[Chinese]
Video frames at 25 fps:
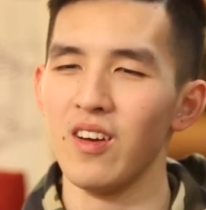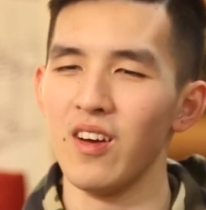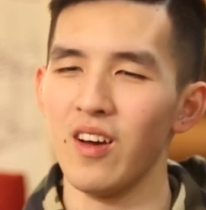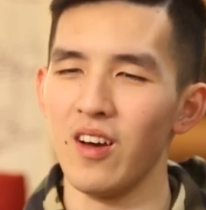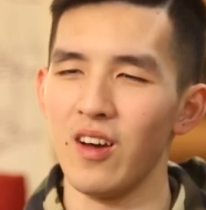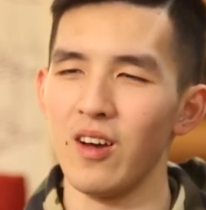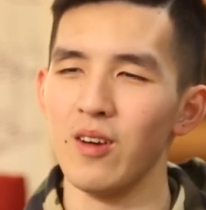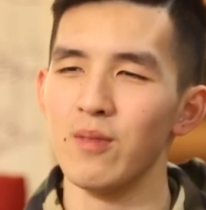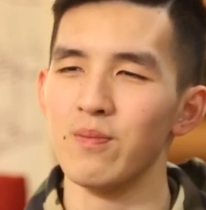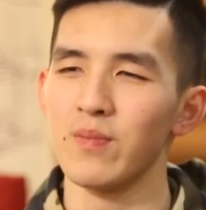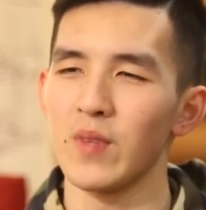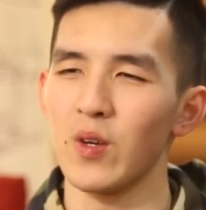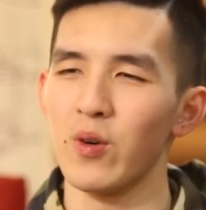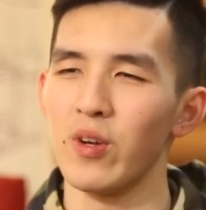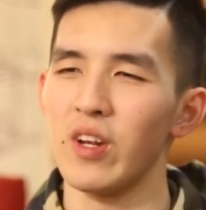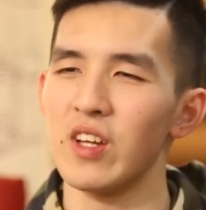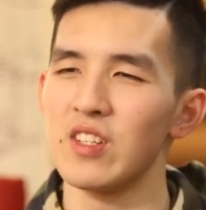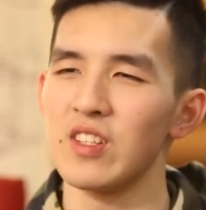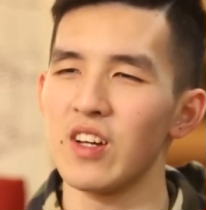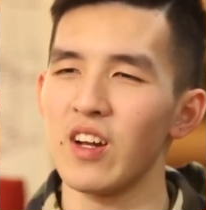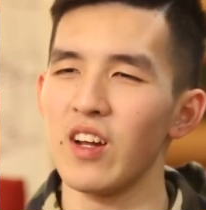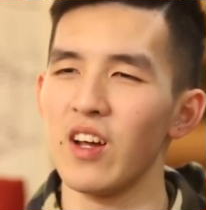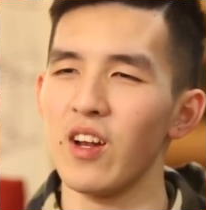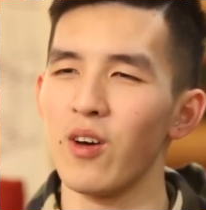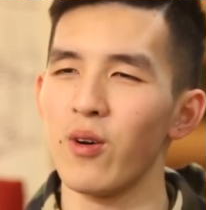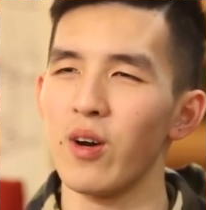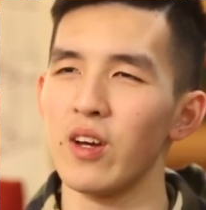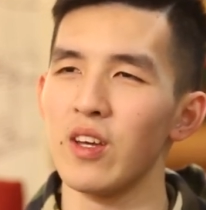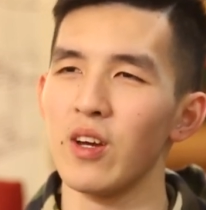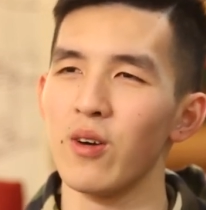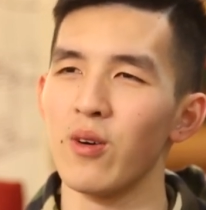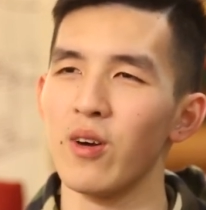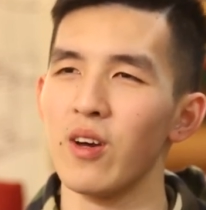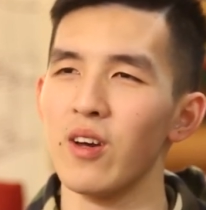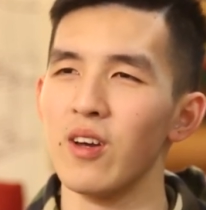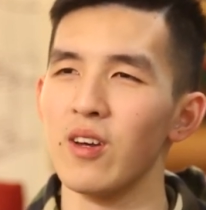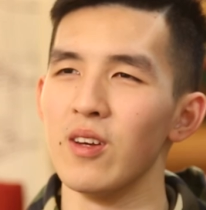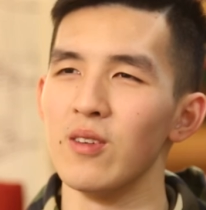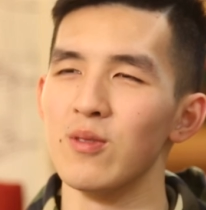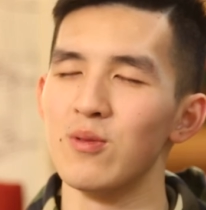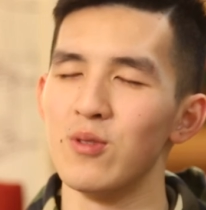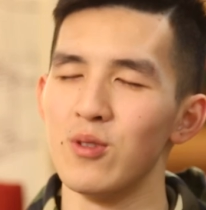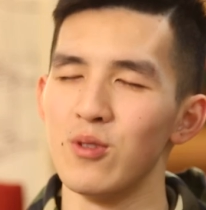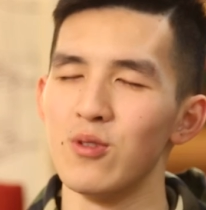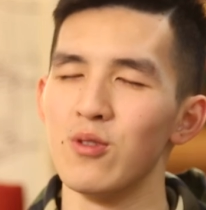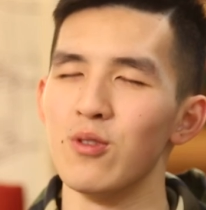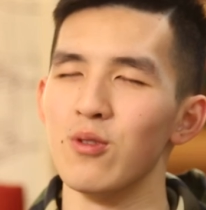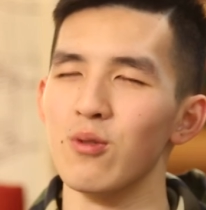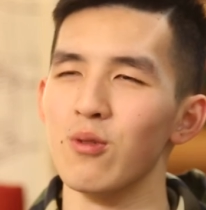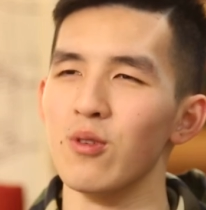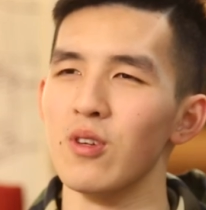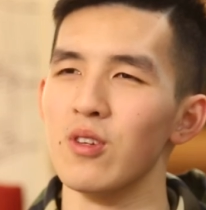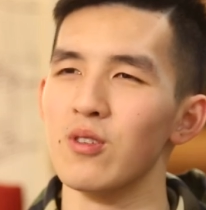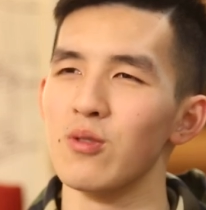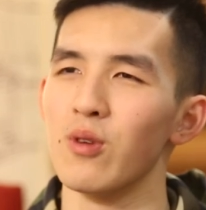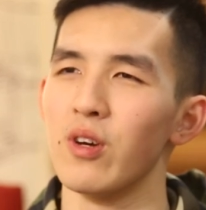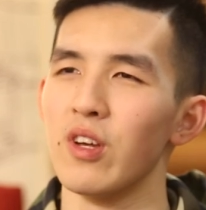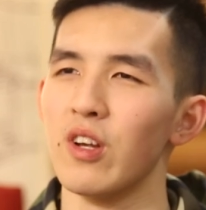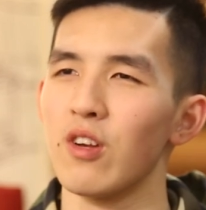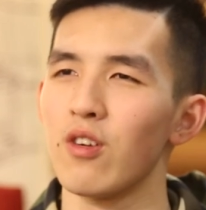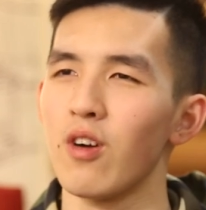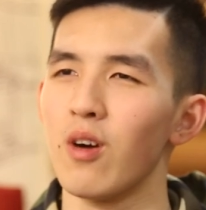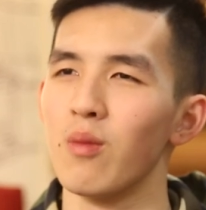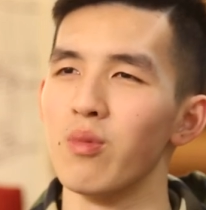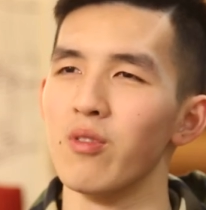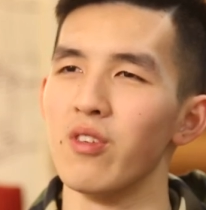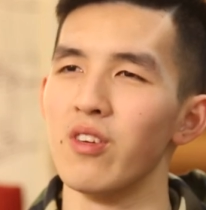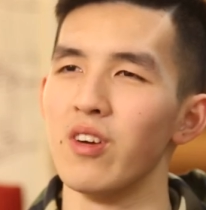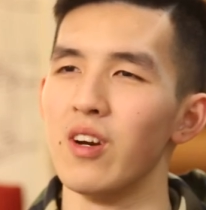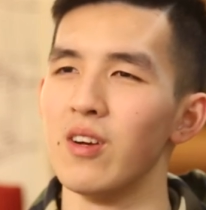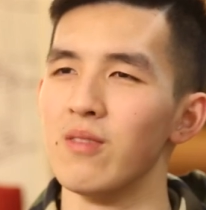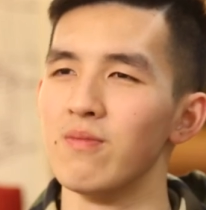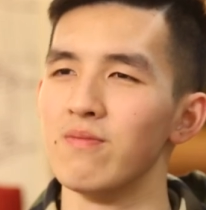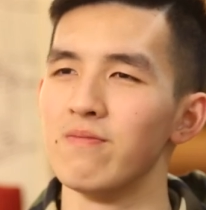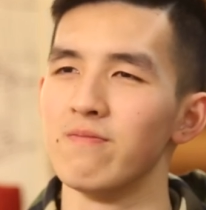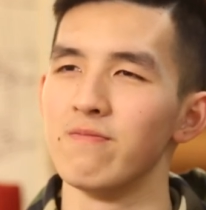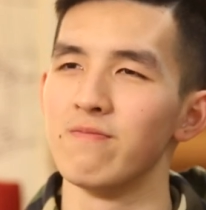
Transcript: 嗯，我在将来的话也会继续努力做一个靠谱的人。